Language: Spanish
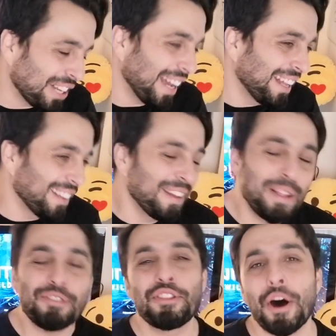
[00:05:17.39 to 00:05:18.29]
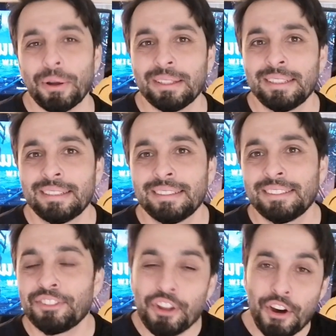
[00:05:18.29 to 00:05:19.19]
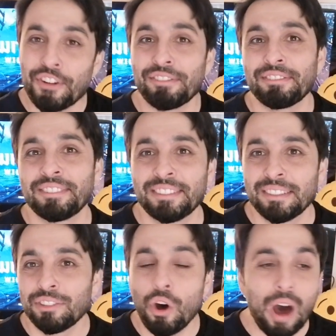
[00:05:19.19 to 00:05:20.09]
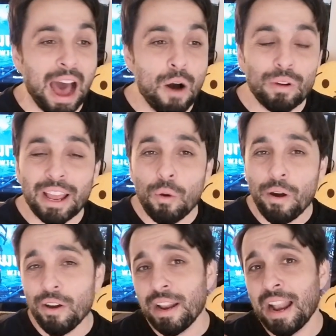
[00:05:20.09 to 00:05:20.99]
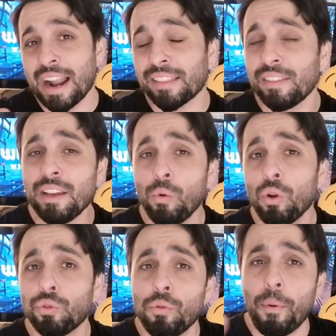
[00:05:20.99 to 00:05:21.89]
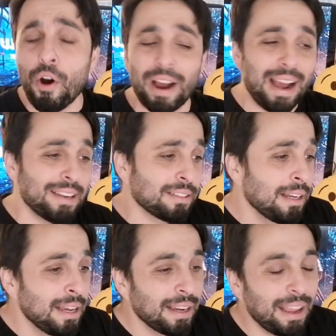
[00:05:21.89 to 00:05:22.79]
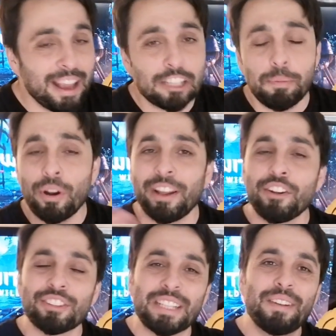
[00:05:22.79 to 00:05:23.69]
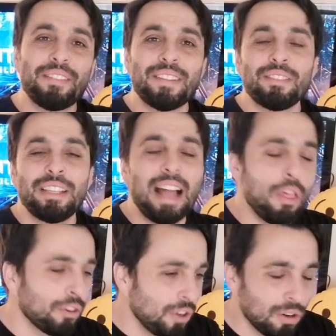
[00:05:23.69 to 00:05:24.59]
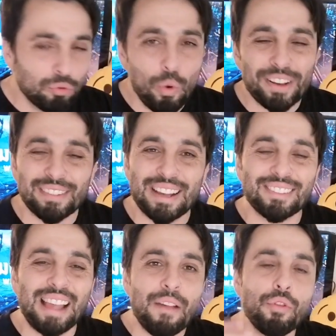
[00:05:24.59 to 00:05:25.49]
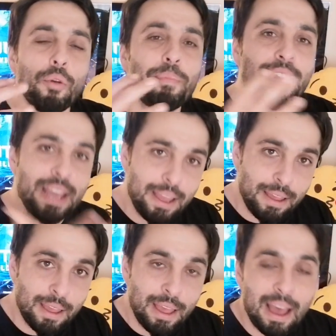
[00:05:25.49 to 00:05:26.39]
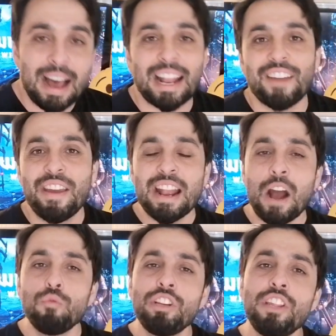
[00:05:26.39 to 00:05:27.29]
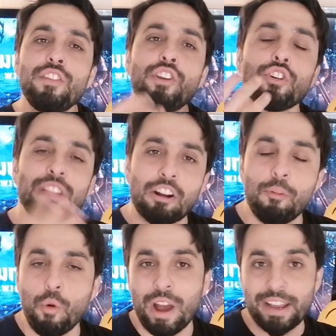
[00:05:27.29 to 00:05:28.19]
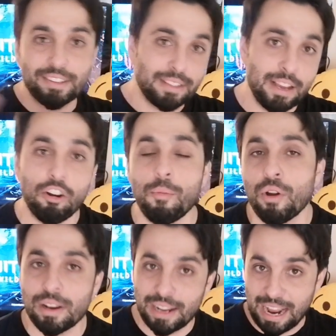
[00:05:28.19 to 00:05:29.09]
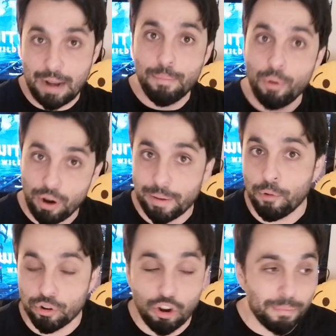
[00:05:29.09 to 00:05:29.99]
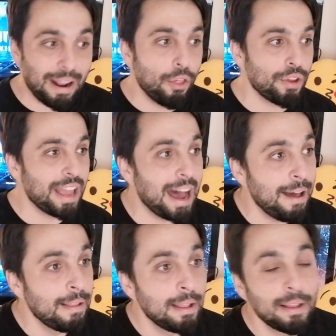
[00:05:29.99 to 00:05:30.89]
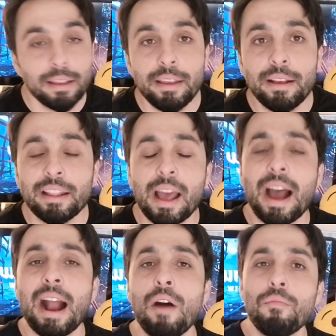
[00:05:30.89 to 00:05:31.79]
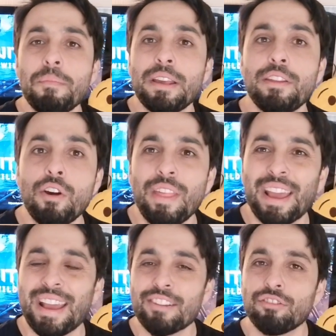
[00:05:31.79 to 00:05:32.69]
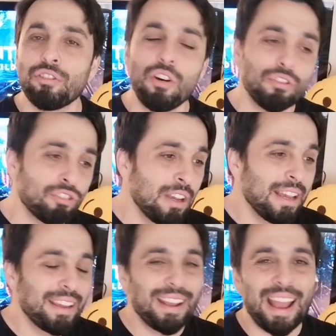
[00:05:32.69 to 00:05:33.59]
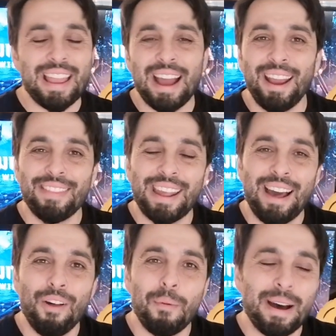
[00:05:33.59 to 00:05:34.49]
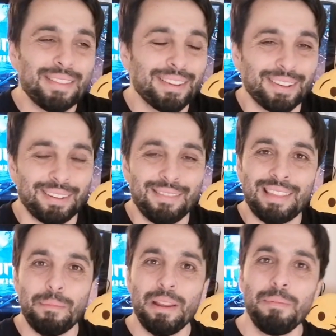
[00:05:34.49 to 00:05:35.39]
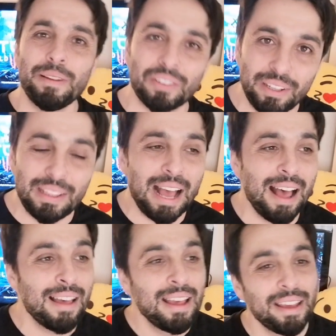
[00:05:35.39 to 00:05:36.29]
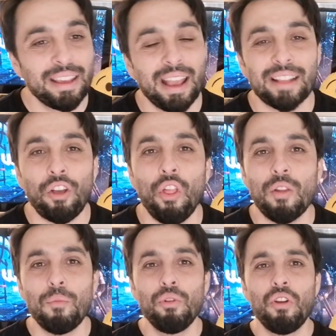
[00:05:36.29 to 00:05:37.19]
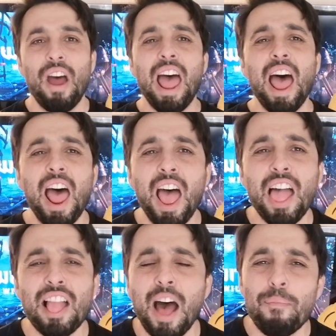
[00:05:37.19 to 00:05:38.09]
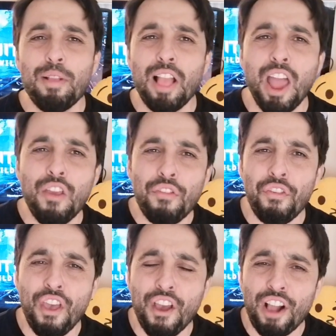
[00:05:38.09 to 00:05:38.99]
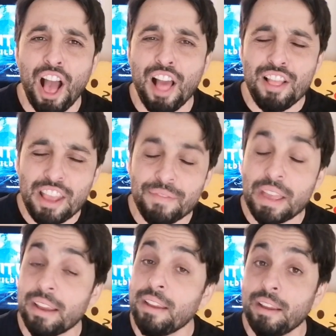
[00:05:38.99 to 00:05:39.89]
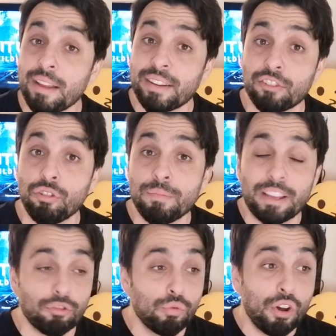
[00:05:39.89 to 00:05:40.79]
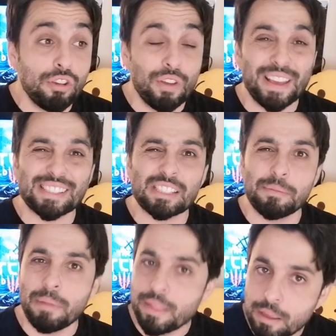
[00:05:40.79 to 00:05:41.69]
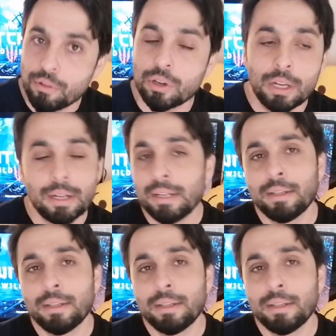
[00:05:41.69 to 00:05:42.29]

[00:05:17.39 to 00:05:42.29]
O sea, no. No. No. Aunque luego en el artículo tú pongas que es porque no estaba ventilado. No, tú estás dando pie a que venga un idiota como este, como el calvo que hemos nombrado ya, y que te haga un vídeo de estos y que haya generado más de 60.000 visitas y que todo el mundo ¡Ah, la Play se calienta! Y es eso, es un odio desmedido.